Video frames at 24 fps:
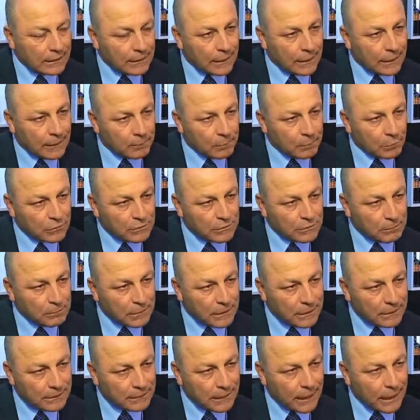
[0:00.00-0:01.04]
di
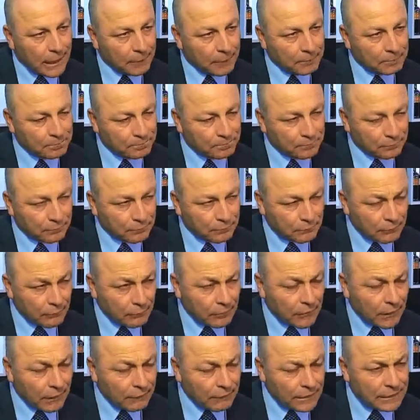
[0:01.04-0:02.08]
possibilità
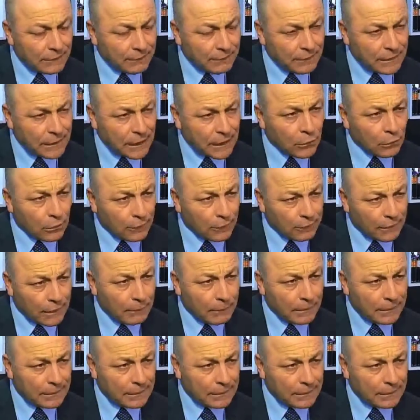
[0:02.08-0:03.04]
vitivinicole veramente